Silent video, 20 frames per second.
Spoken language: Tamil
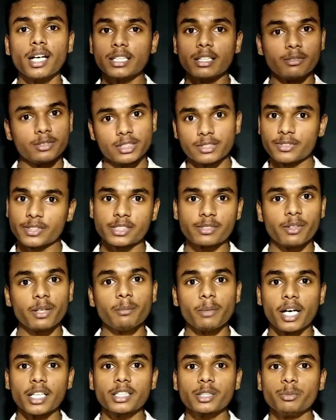அதில் வந்து ஃபஸ்ட் ஆஃப்
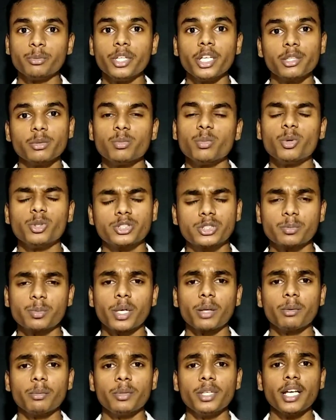ஆல் மாற்ற முடியாது மோஸ்ட்
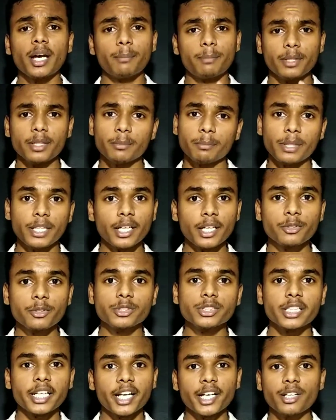ப்ராபபிளி அப்படி பின்னாடி
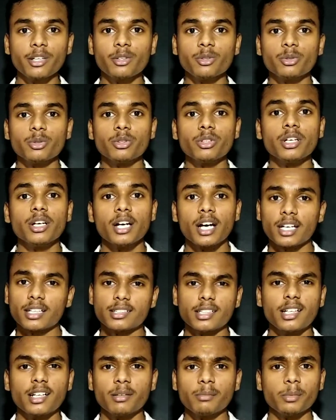கொஞ்சம் இடம் இருக்கும்
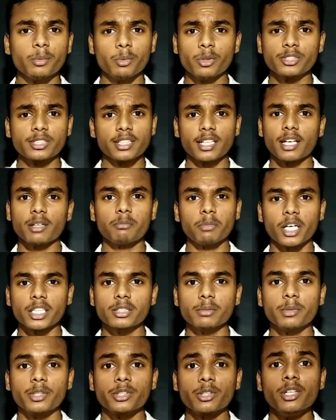அதனால நம்ம மோஸ்ட்லி யாரும்
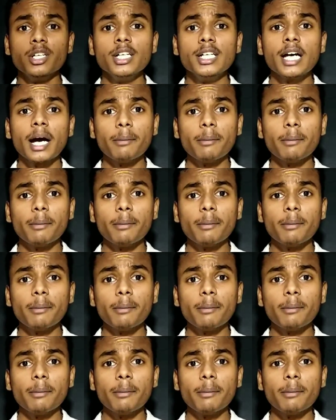மாற்ற மாட்டோம்